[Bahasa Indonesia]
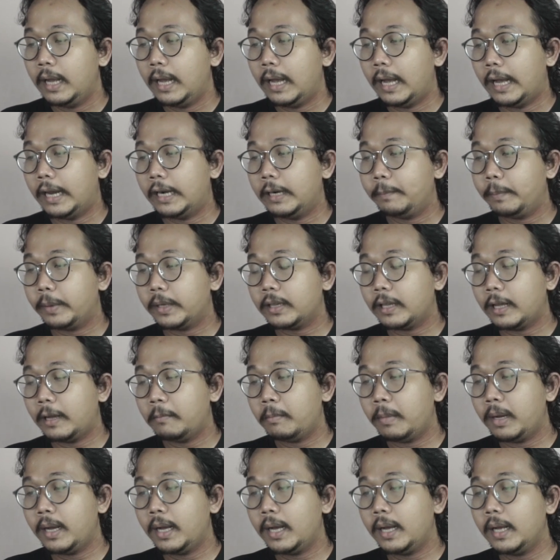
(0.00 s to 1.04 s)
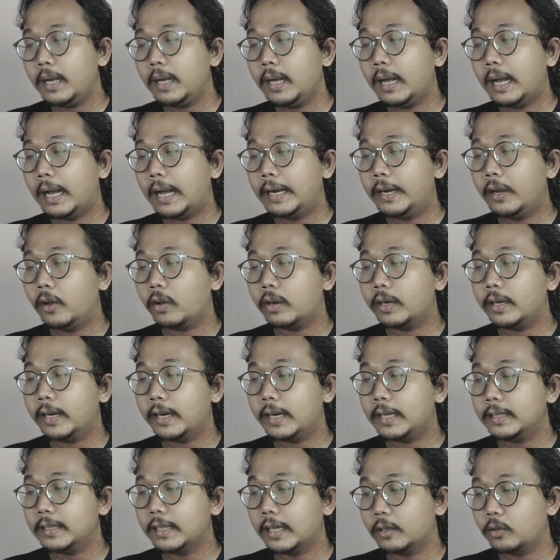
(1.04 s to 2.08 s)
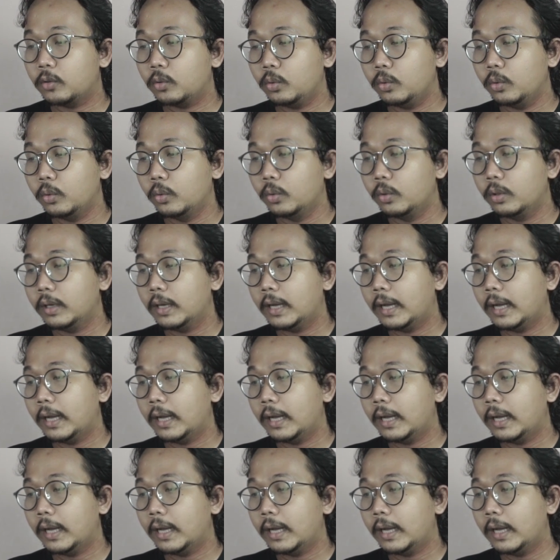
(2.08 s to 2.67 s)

Hari pertama ada orderan satu,